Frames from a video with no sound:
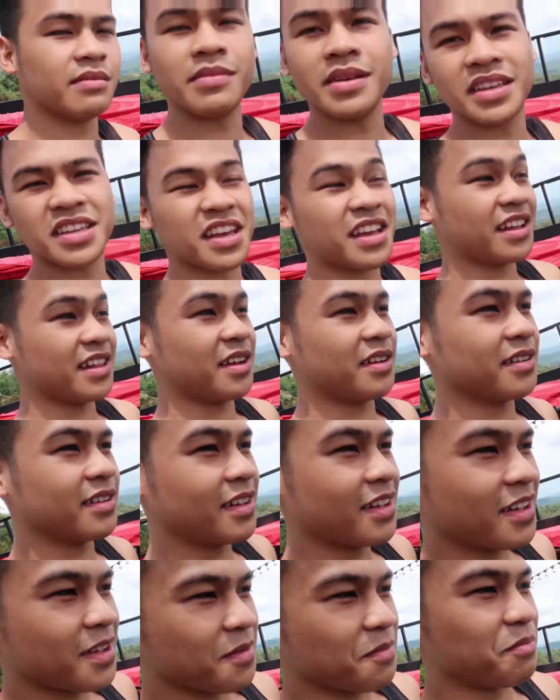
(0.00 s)
lami kay lang
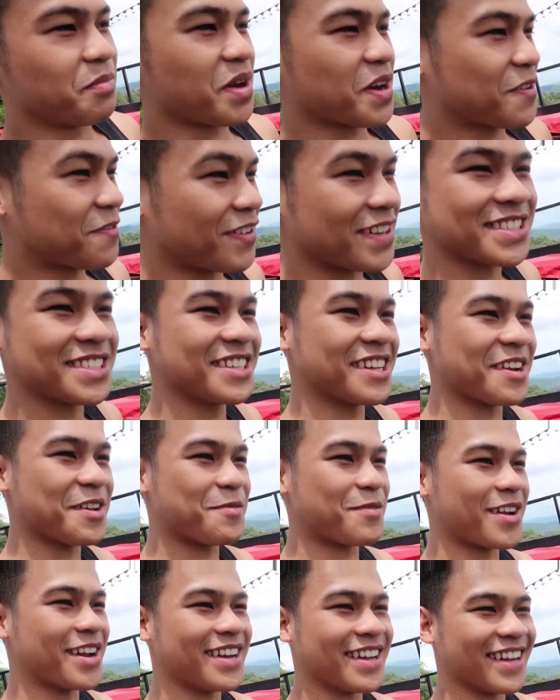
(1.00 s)
breakfast diri
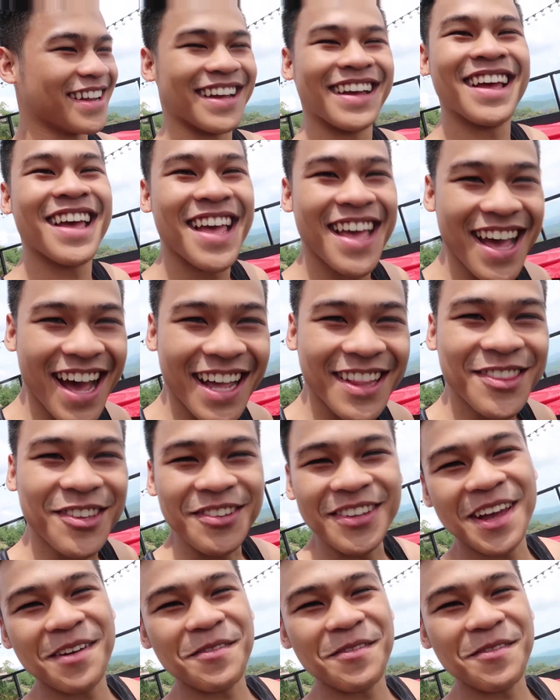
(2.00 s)
brad. Adto